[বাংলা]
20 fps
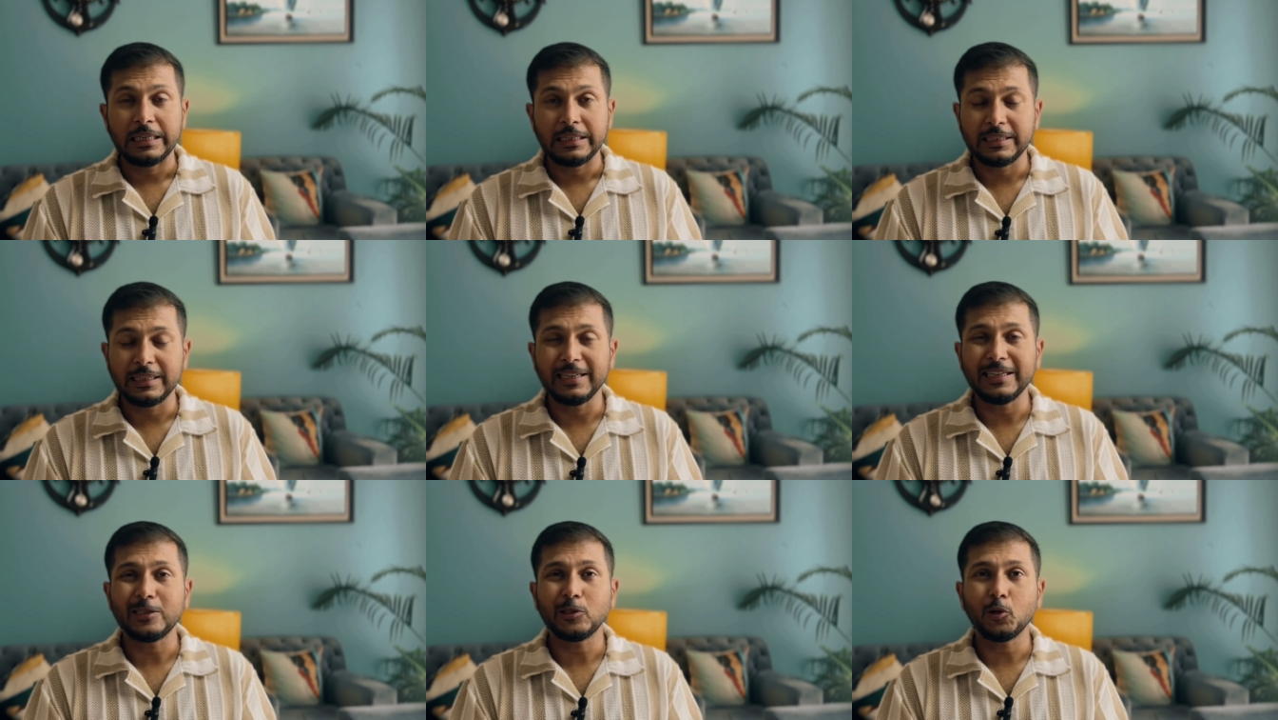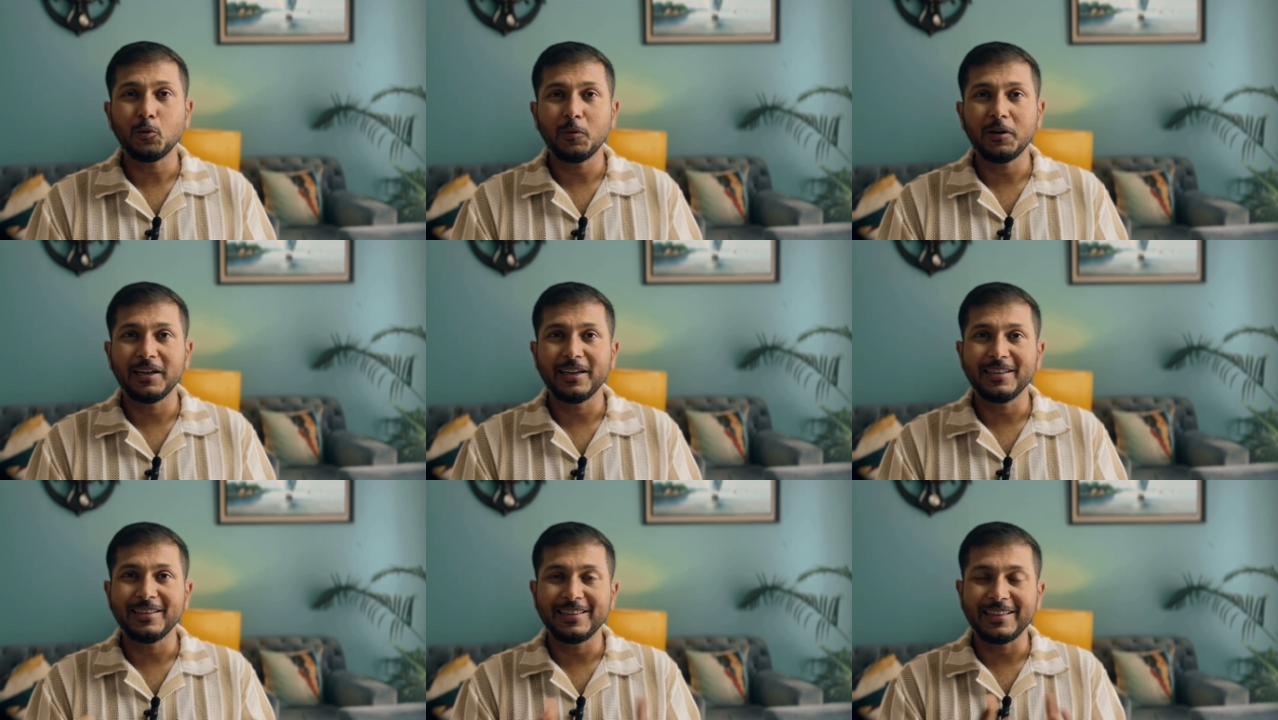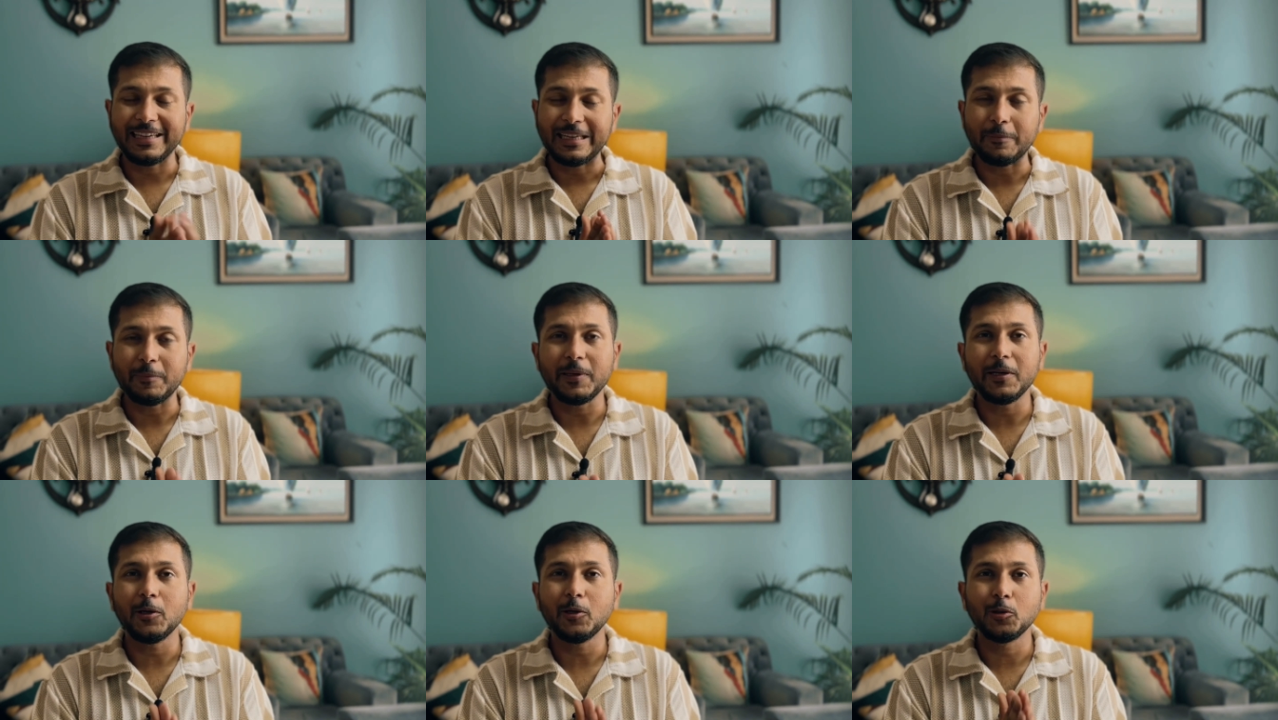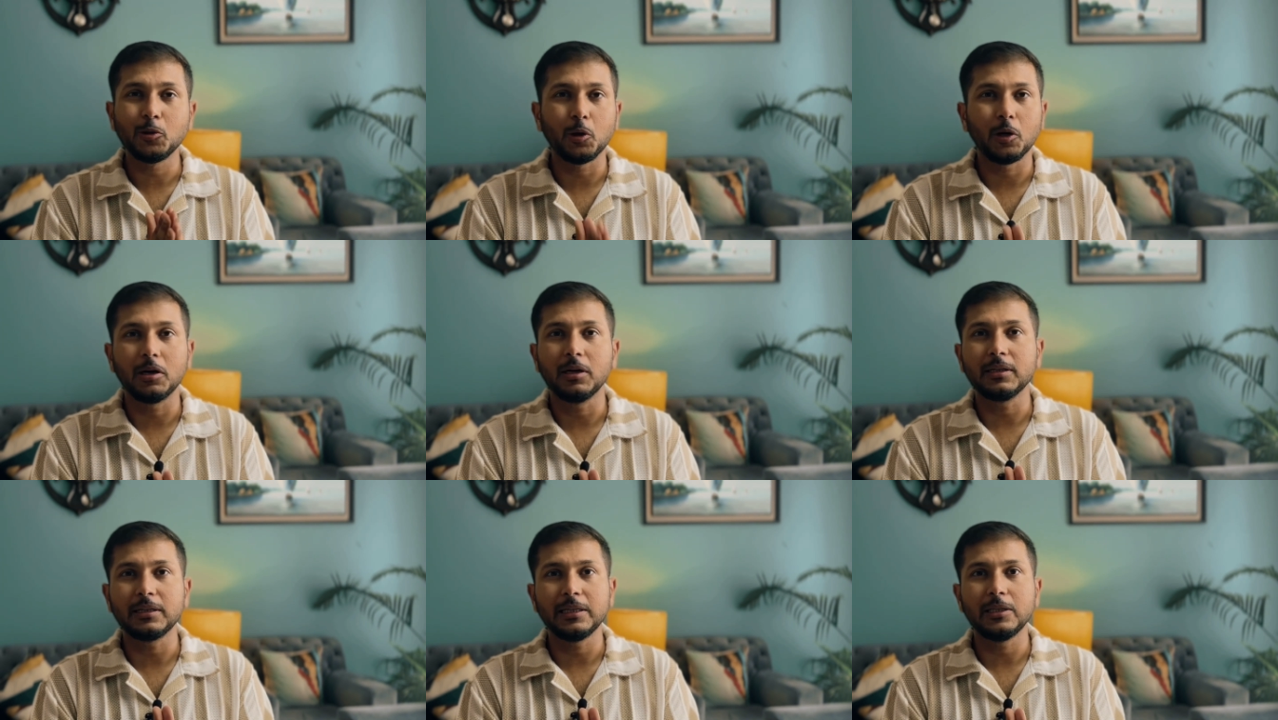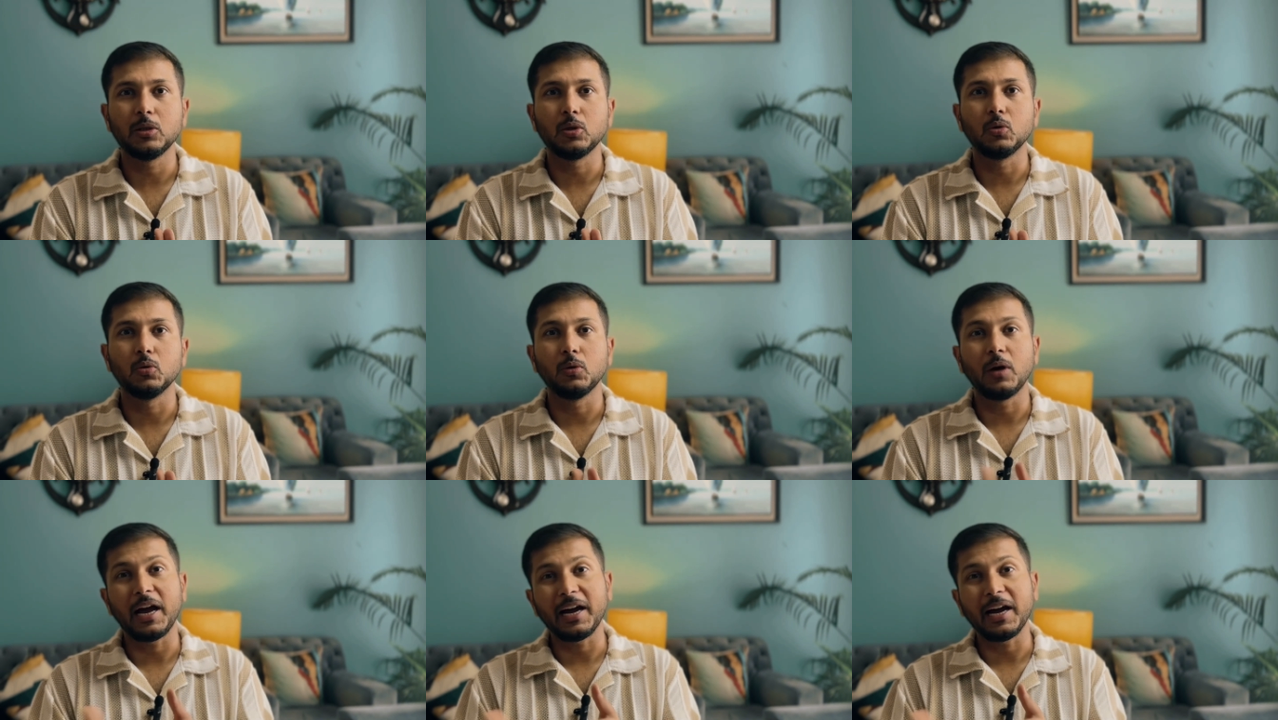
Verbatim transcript: সেই সময়ে তিন মিলিয়ন ডলার কিন্তু